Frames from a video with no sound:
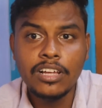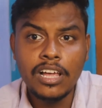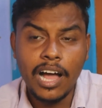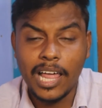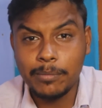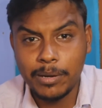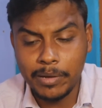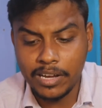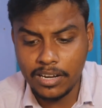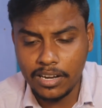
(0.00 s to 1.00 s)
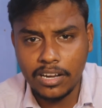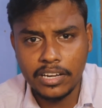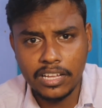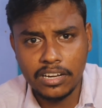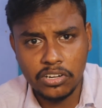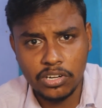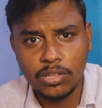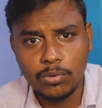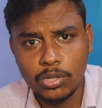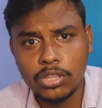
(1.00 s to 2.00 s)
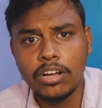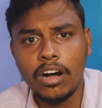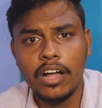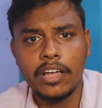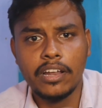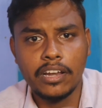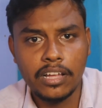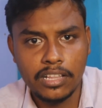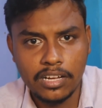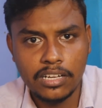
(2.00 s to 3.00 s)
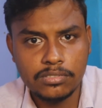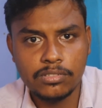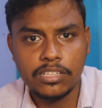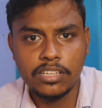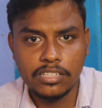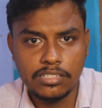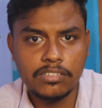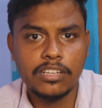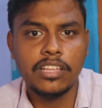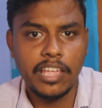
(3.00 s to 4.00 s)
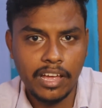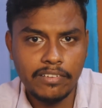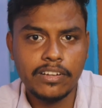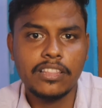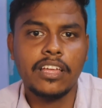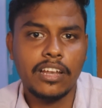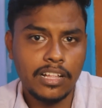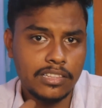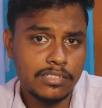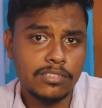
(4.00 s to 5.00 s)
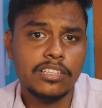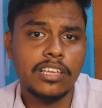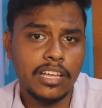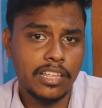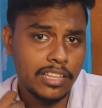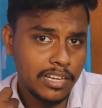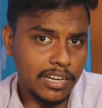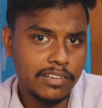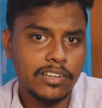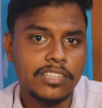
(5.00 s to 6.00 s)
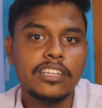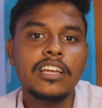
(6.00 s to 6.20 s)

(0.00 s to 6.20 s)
அந்த மாதிரி பேங்க்லலாம் நீங்கள் லெட்டர் எழுதி கொடுத்து ஆயிரங்கிறது காசு வருது எதுக்கு வருது ஏன் வருது என்னத்துக்கு வருது எதுக்காக வருது